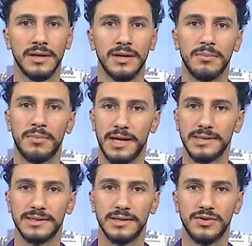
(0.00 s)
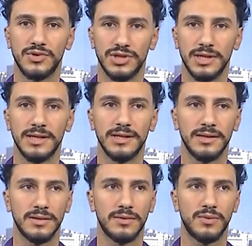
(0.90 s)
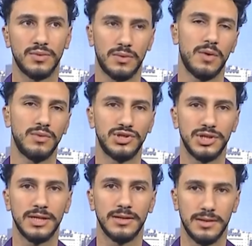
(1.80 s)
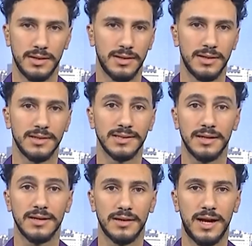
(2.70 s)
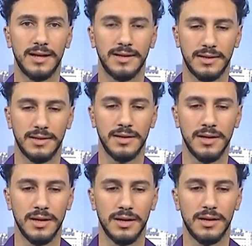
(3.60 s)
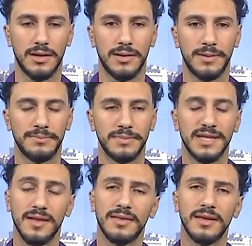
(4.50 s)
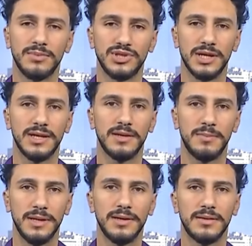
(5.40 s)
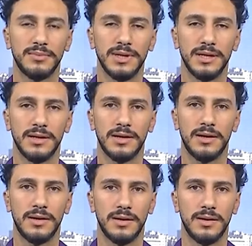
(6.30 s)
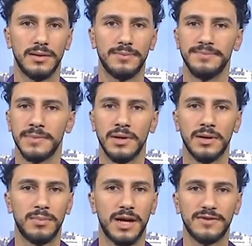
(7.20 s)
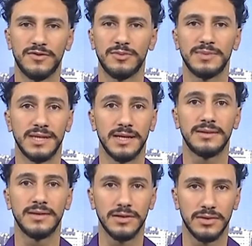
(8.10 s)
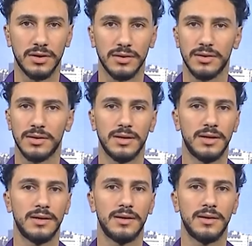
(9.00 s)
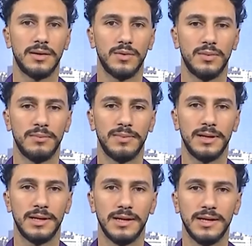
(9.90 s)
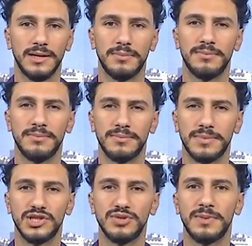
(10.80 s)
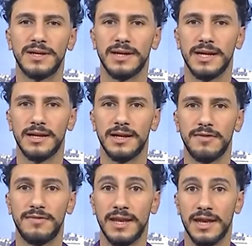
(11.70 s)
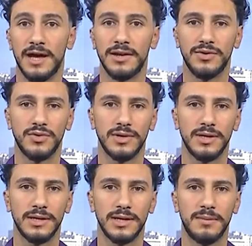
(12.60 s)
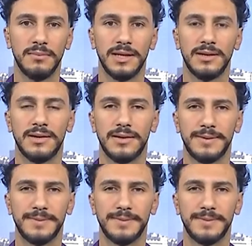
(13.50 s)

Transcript: بحس انه جيلي او الجيل الصغير حاليا متاثر بشكل كبير ب بلاتفورمز زي تيك توك آه، اللي هي بتجبر الفنان انه يعمل